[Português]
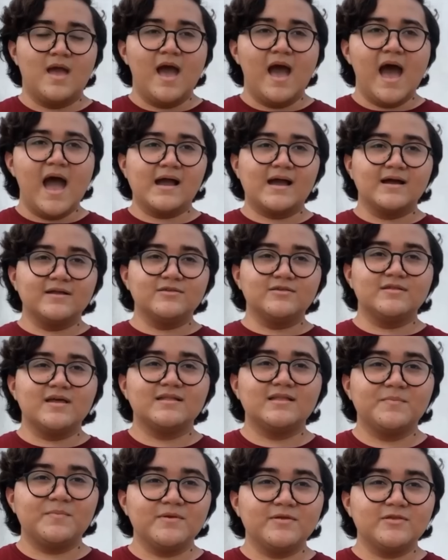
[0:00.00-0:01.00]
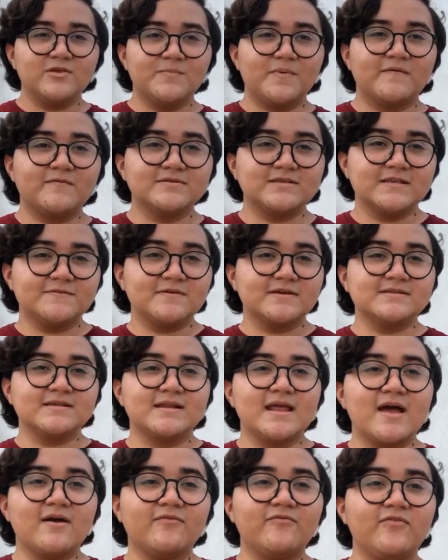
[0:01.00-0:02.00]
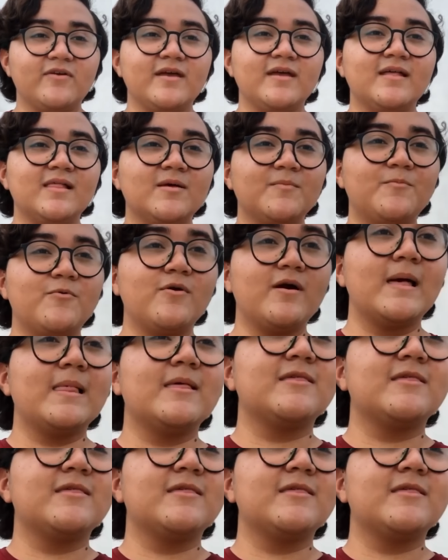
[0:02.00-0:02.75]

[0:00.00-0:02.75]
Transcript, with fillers: A candidata pediu para vocês fazerem a fila, porque ela